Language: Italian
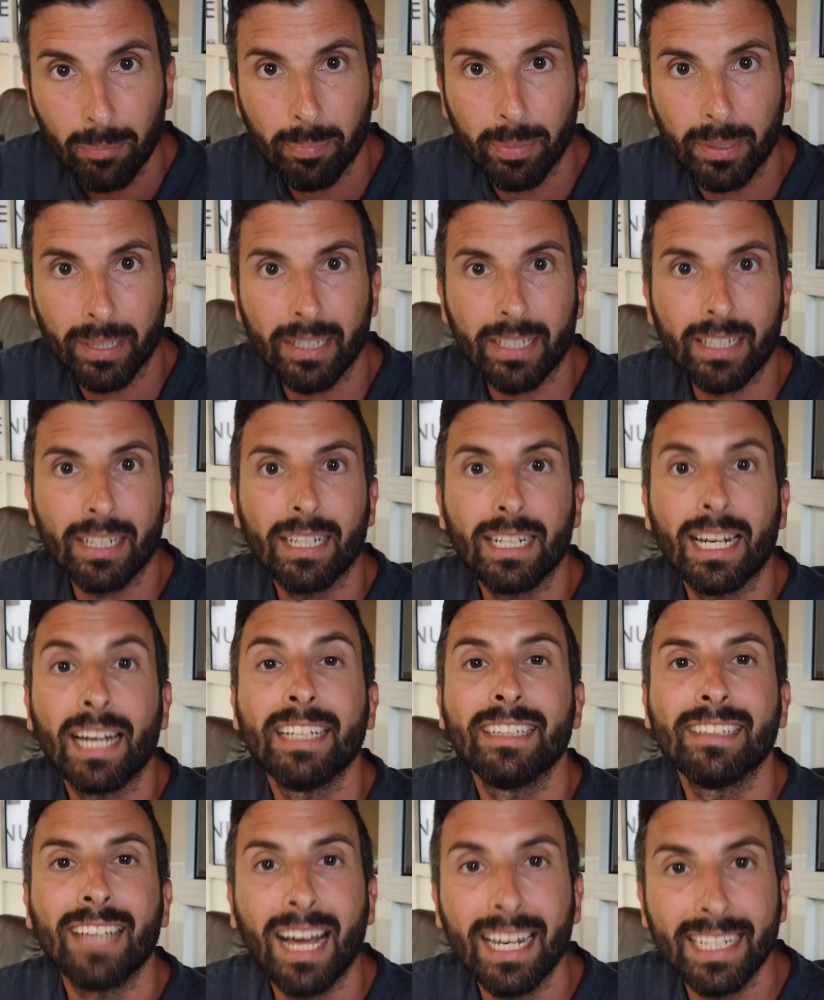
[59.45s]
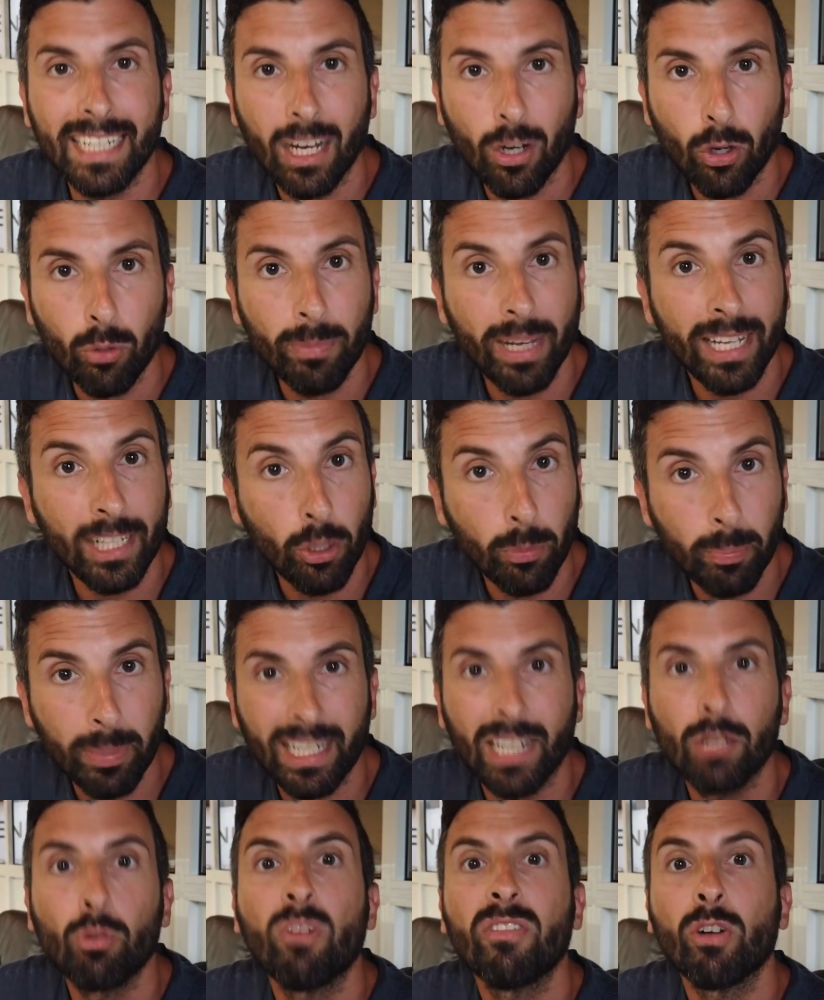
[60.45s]
per l'Alitalia o meglio
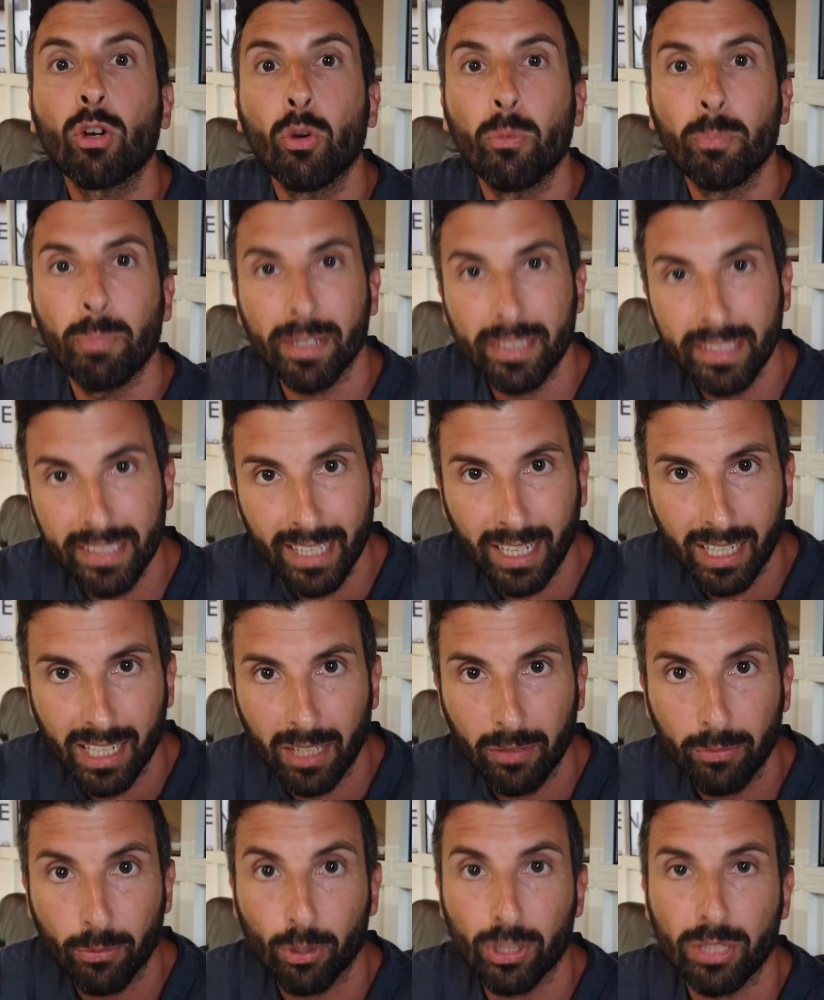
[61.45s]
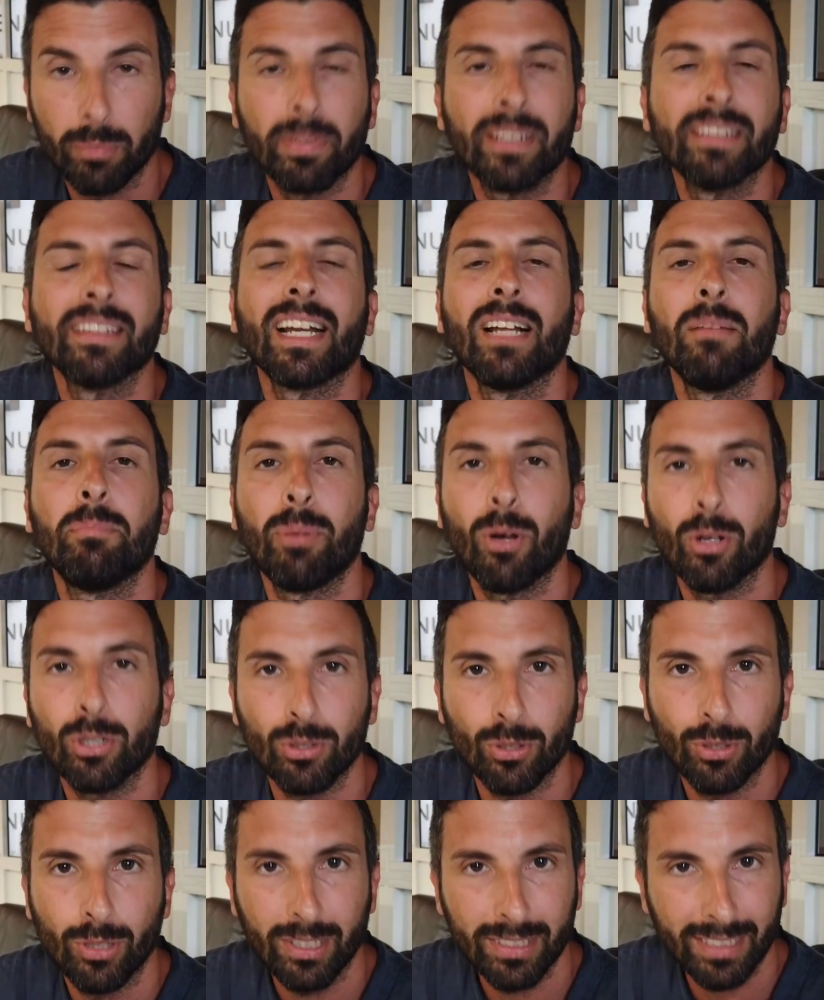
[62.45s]
per la nuova compagnia che forse prenderà il
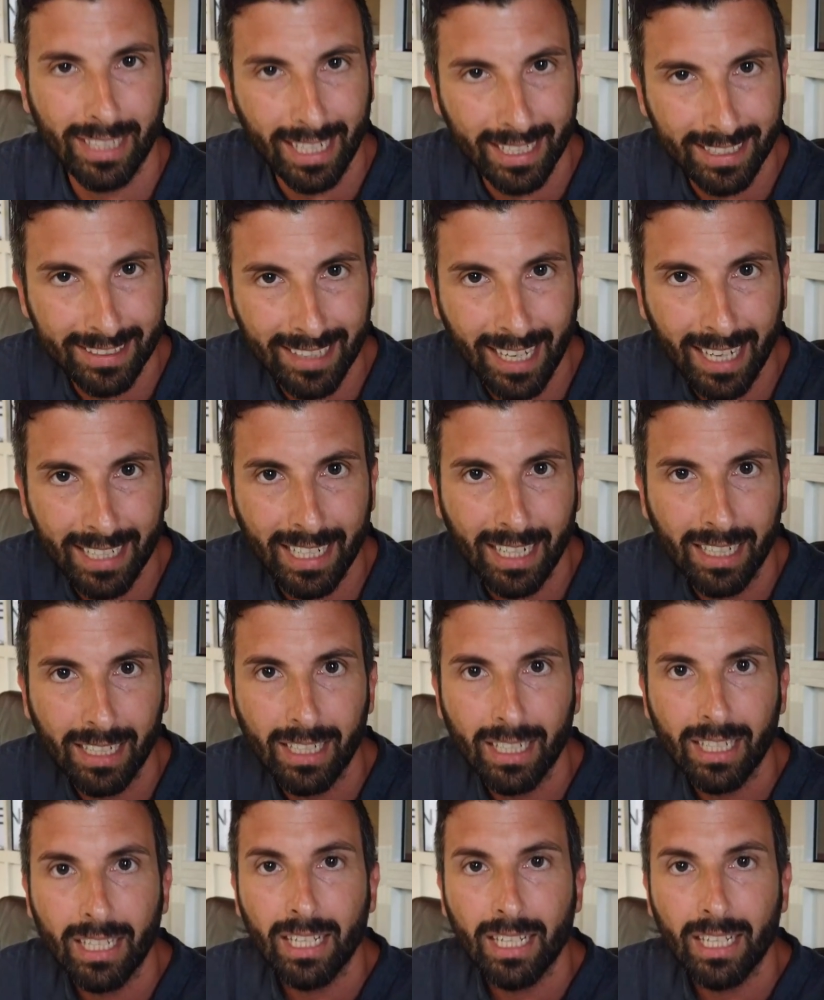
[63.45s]
posto dell'Alitalia,